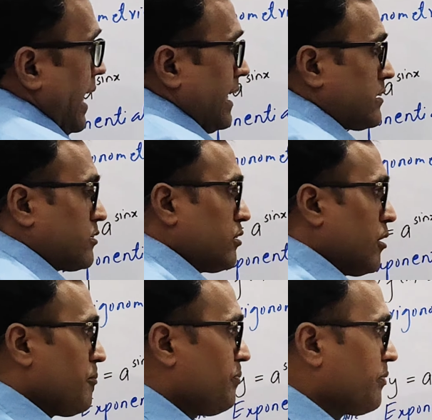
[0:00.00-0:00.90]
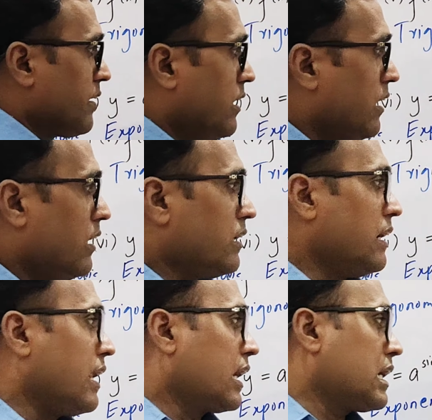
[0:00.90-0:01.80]
नेक्स्ट
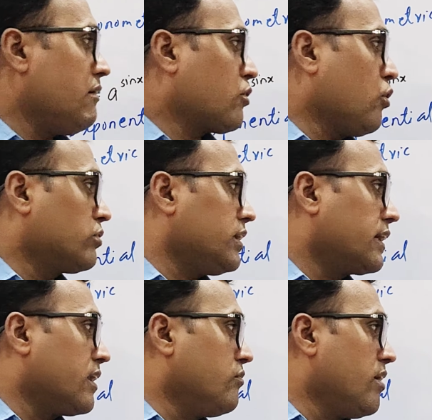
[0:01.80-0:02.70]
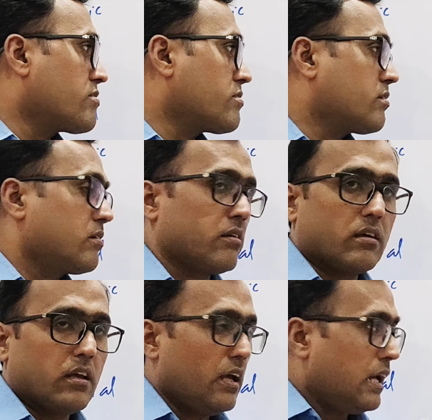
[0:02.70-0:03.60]
यहाँ लिखा है कॉशिक इनवर्स
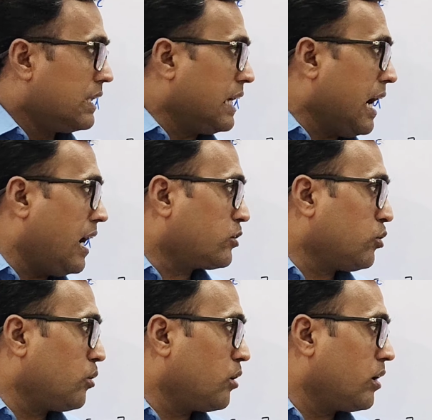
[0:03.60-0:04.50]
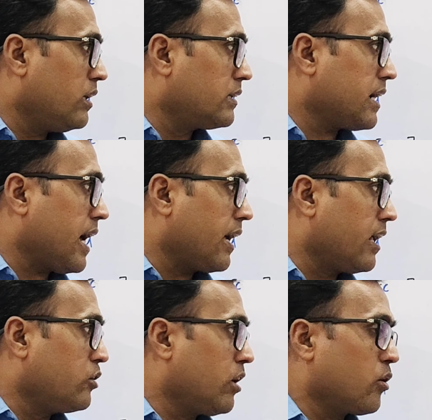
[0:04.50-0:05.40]
यहाँ तो इसका
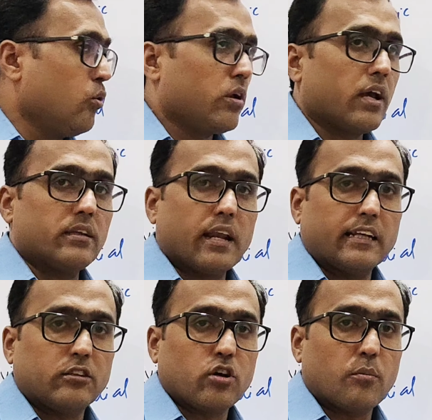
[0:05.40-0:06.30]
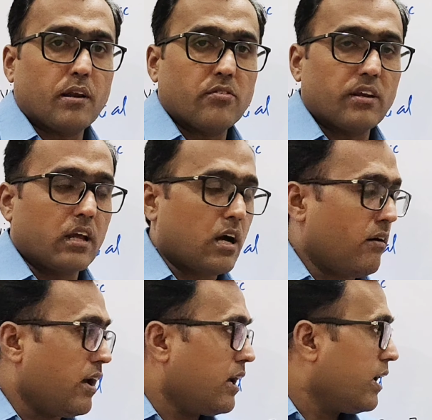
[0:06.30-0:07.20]
एंगल जो है रूट के अंदर एक्स स्क्वायर माइनस वन लिखा
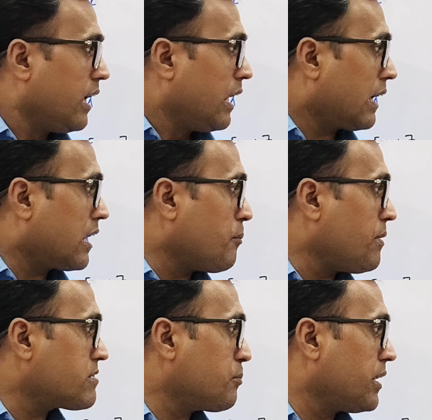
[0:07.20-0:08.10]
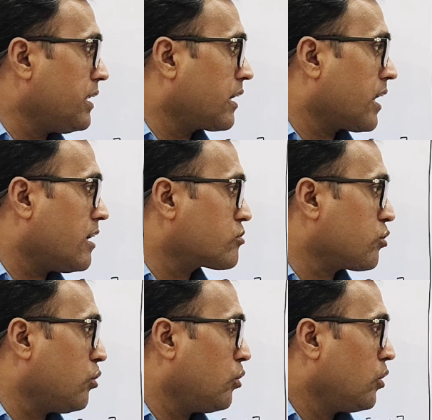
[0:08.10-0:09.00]
हुआ है लेकिन हमें सिंपल देखना है
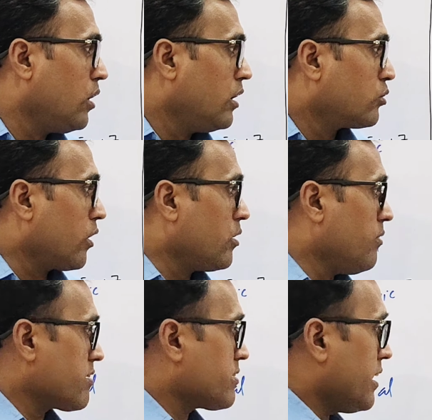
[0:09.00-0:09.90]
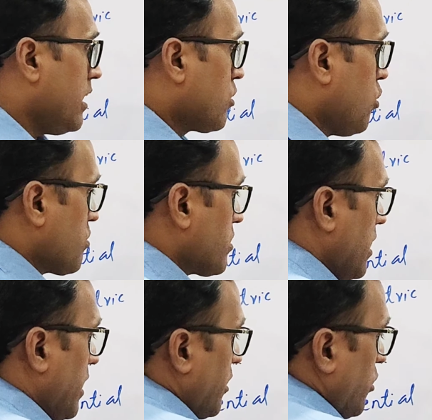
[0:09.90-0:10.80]
इसको तो इनवर्स है कौन
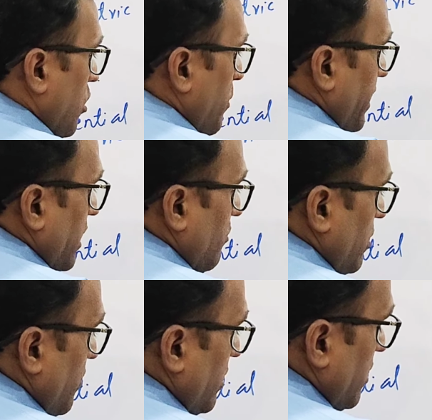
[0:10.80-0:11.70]
सा ट्रिग्नोमेट्रिक इनवर्स